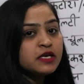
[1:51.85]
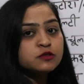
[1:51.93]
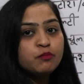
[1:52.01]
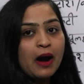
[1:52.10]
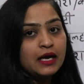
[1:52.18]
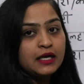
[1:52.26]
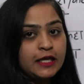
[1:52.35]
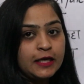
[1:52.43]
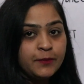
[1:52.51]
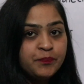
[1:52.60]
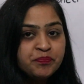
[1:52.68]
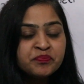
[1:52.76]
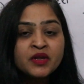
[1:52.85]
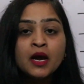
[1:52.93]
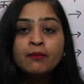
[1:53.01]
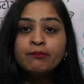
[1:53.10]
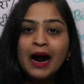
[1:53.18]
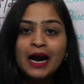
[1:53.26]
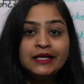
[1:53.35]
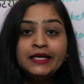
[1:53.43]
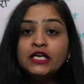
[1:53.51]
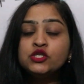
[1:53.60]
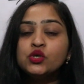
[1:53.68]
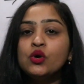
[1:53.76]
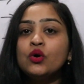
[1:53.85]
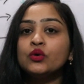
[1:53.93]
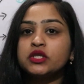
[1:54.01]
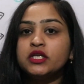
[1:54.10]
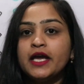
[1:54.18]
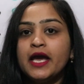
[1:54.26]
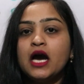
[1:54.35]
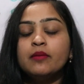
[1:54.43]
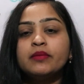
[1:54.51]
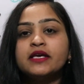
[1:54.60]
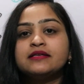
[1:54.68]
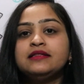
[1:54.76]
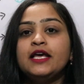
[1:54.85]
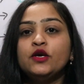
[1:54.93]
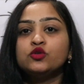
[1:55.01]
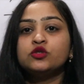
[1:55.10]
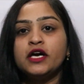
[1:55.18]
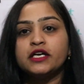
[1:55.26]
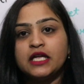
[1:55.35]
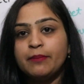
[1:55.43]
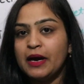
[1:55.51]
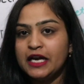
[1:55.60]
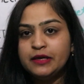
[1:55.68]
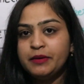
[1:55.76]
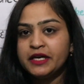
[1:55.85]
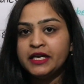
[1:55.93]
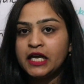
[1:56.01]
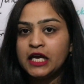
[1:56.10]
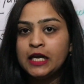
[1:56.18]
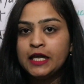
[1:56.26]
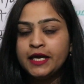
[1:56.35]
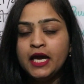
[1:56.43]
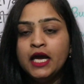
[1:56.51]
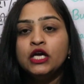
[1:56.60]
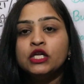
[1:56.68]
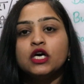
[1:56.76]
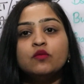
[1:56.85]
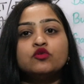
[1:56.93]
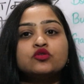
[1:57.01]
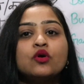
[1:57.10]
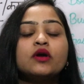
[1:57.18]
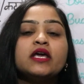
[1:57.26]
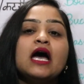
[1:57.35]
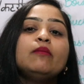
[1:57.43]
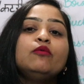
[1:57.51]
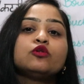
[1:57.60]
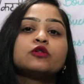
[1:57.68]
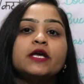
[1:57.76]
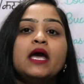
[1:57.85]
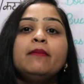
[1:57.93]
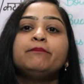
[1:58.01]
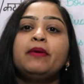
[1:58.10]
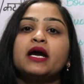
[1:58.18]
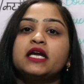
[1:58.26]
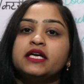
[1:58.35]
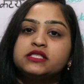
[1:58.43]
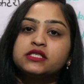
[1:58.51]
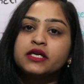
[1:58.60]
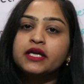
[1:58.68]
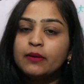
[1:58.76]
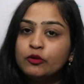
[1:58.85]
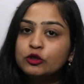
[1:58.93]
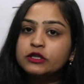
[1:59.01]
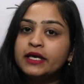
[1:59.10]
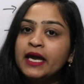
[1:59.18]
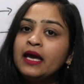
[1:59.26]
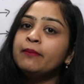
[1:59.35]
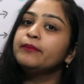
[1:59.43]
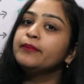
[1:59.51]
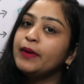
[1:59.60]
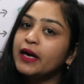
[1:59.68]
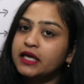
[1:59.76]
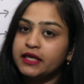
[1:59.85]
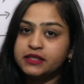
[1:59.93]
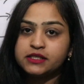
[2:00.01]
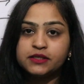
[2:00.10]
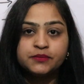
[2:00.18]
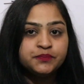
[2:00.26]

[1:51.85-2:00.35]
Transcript: पास बाल्टी बाल्टी जो होती है हम किस लिए यूज़ करते हैं पानी भरने के लिए तो हम उसको क्या बोलते हैं बकेट क्या बोलते हैं बकेट